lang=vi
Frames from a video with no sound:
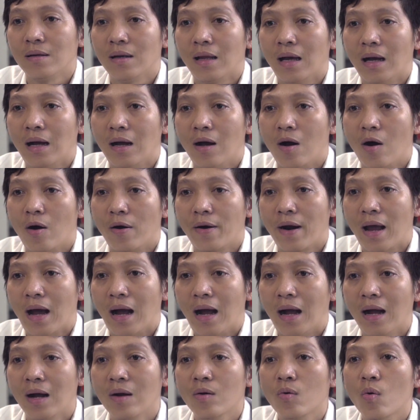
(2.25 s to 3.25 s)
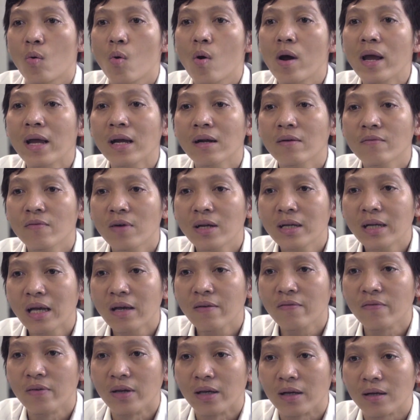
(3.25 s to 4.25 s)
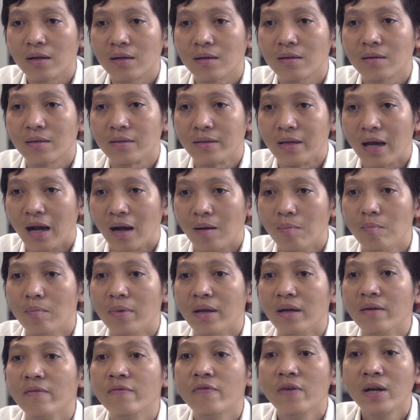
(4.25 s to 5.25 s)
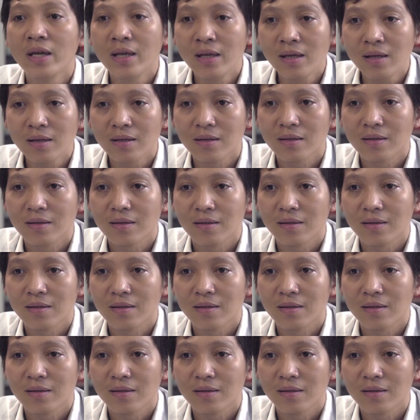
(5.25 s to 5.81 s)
là họ đã quen với cái việc nhận miễn phí